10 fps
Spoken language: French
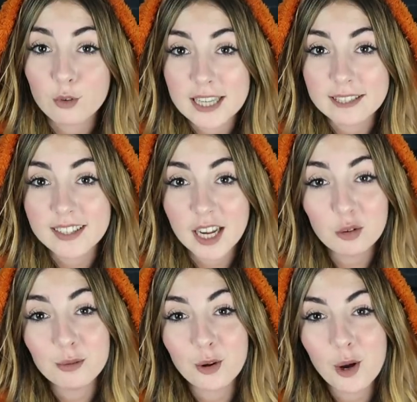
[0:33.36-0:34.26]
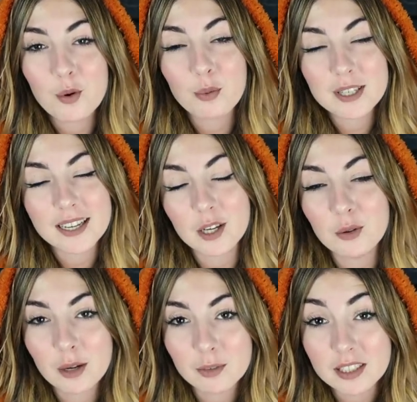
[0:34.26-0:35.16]
Vous êtes très nombreux à me poser
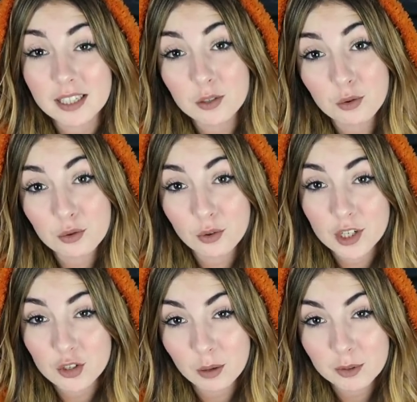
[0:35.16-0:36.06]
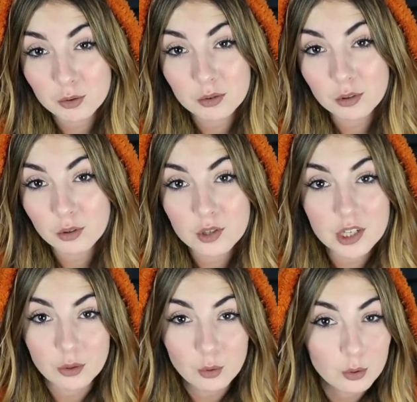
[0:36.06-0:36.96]
régulièrement des questions sur les jobs étudiants que
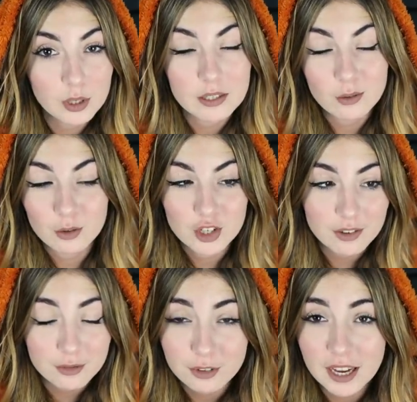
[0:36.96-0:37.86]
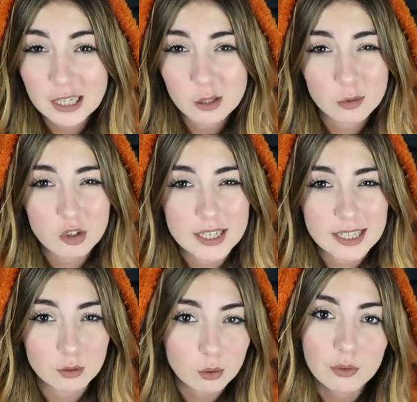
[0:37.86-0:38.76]
j'ai eus, qu'est-ce que j'ai fait, comment je
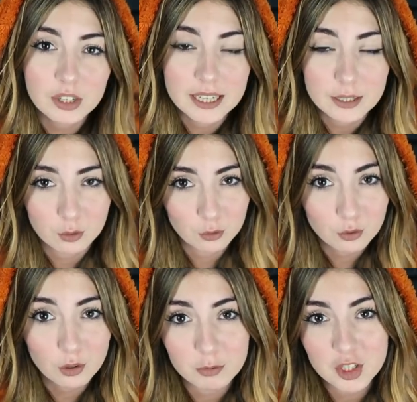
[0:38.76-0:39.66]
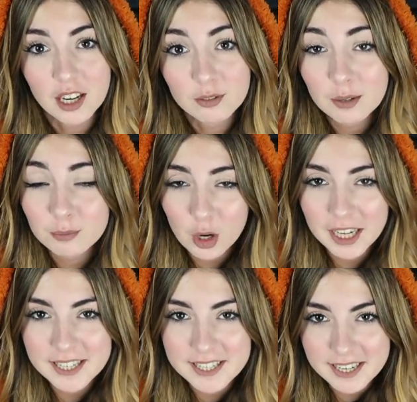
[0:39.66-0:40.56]
les ai trouvés et surtout comment j'arrivais à
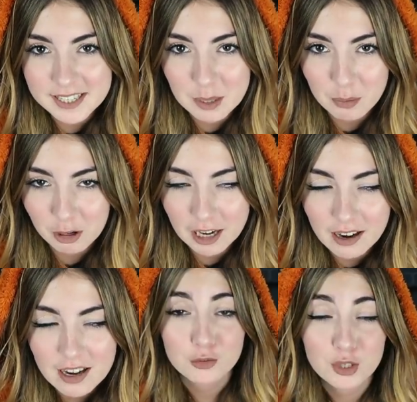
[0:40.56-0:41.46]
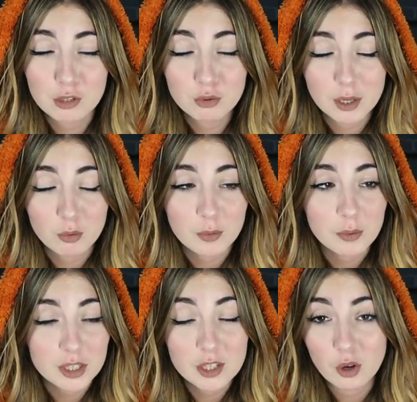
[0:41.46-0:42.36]
m'organiser à cette époque-là. Je vous ai tout simplement
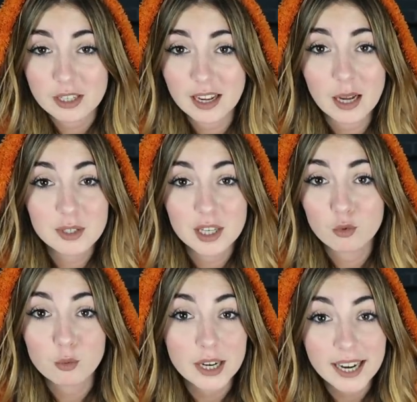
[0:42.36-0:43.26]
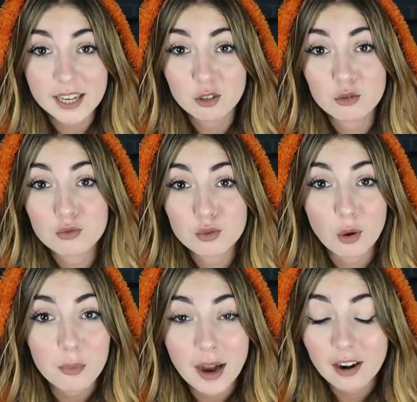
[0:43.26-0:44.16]
demandé sur Instagram si ça vous plairait que je vous
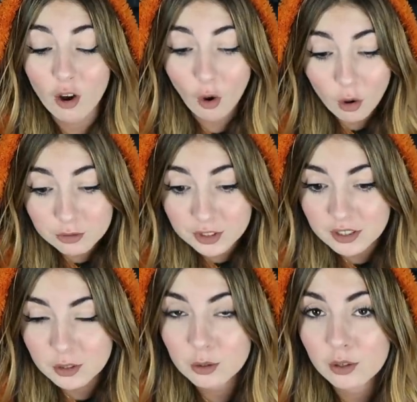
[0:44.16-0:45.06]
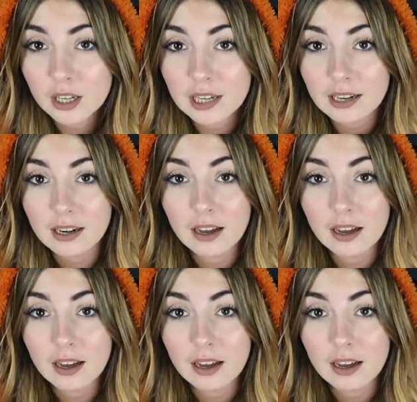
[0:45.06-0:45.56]
en parle en vidéo et